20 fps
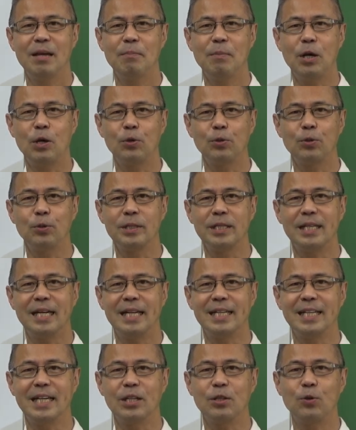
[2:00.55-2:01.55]
誠に
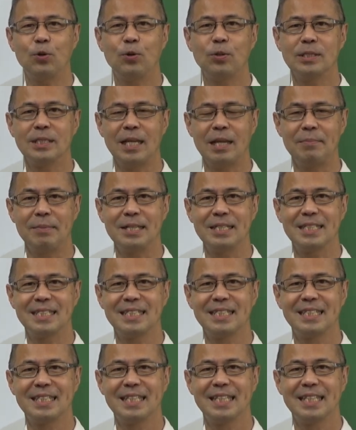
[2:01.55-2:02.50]
ありがとうございます。